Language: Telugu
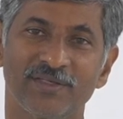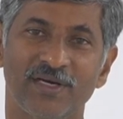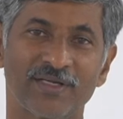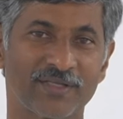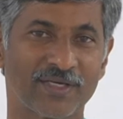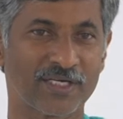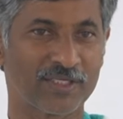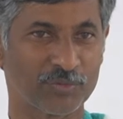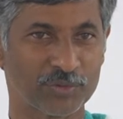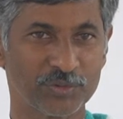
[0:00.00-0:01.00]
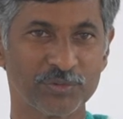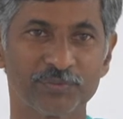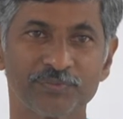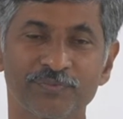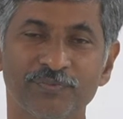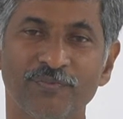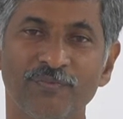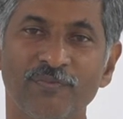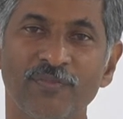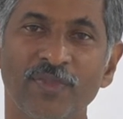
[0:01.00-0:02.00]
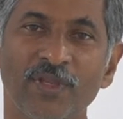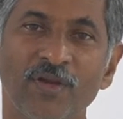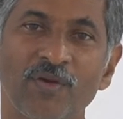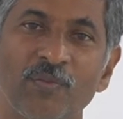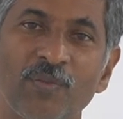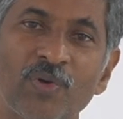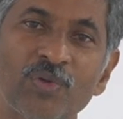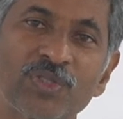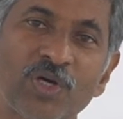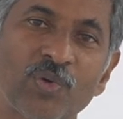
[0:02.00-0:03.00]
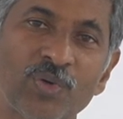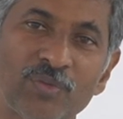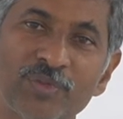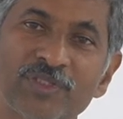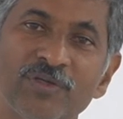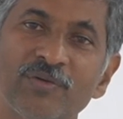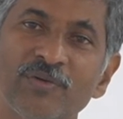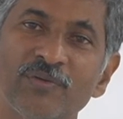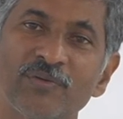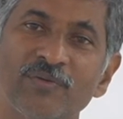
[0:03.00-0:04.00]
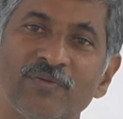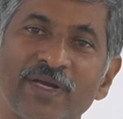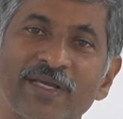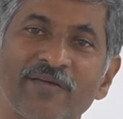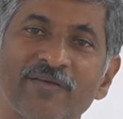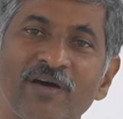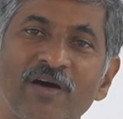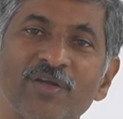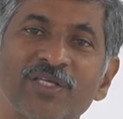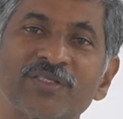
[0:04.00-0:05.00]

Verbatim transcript: అనే దానికంటే ముందు బరువు తక్కువ ఉన్న మిత్రులు వారికి ఏమైనా ఆరోగ్య